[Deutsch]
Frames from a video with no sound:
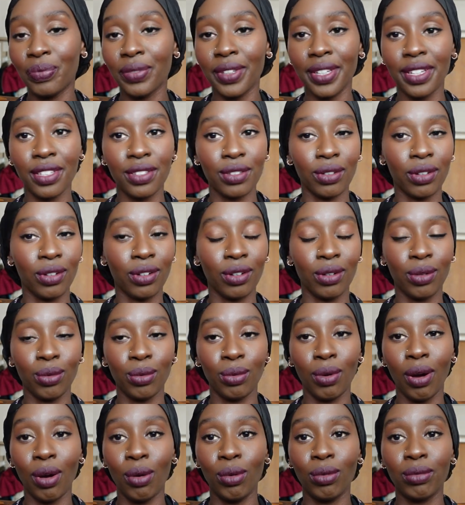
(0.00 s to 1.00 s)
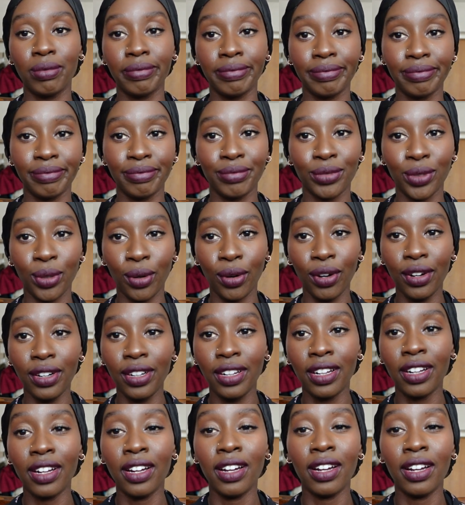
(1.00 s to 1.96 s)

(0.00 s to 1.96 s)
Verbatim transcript: Der ist auch, wow, toll.